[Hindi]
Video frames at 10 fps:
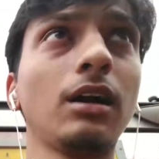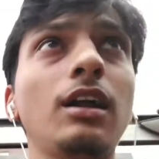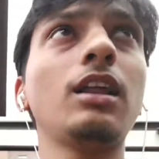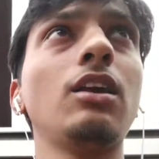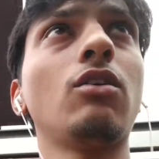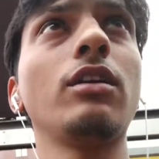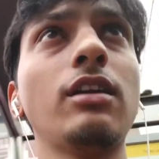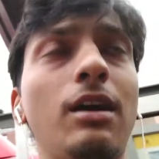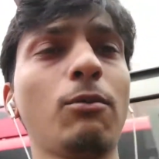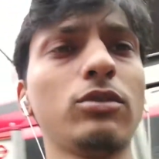पकड़ लें और
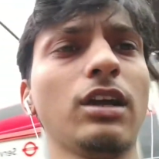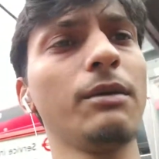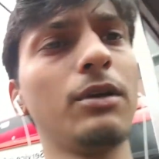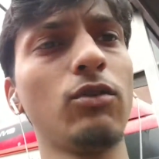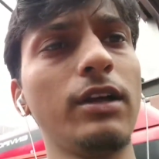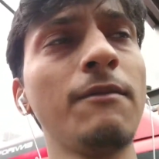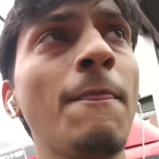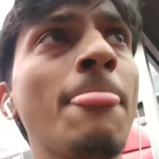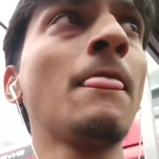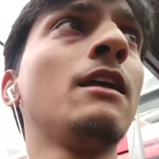ये आपको तकरीबन कोई
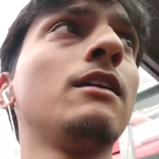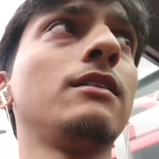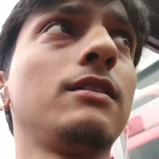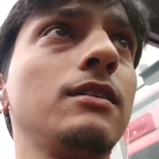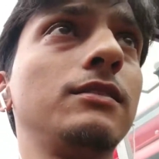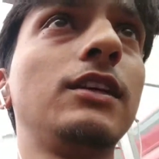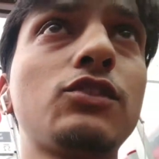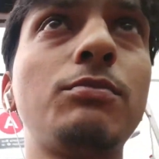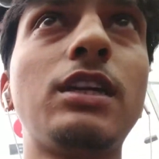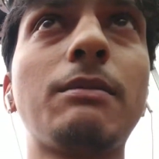आ,
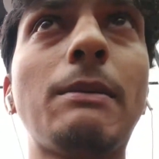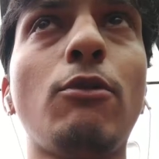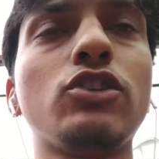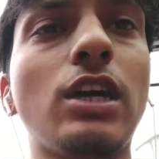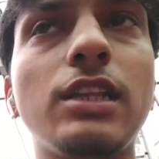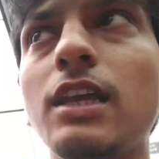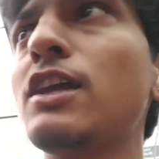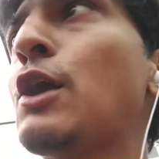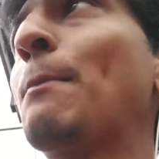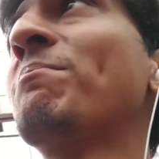दस मिनट में पहुँचा
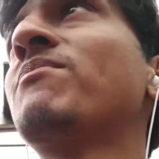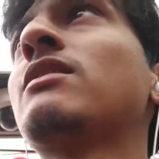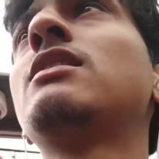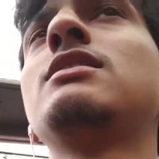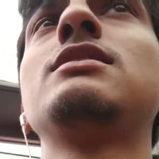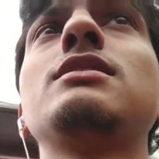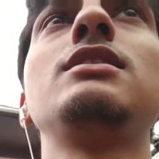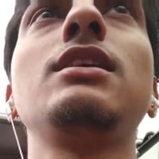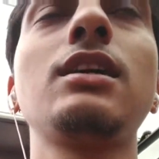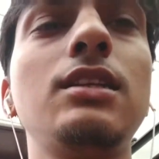देगी
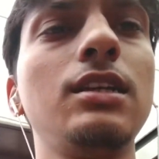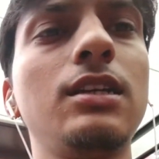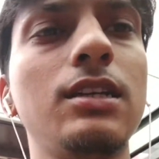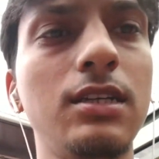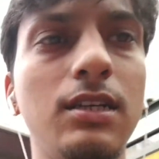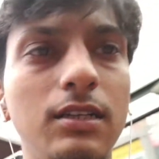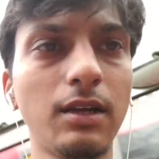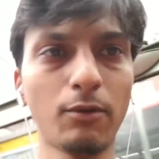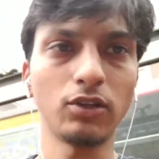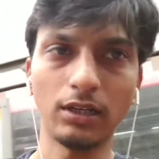ठीक है जी
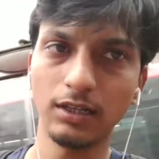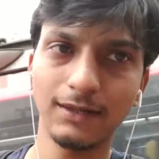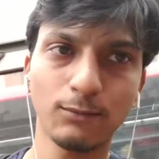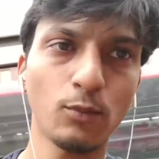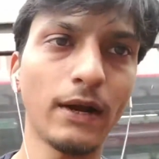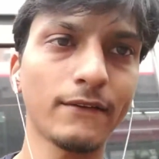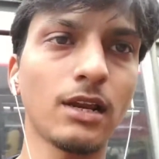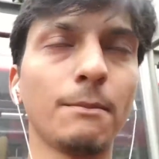ये पहुंचा देगी आपको पाकिस्तान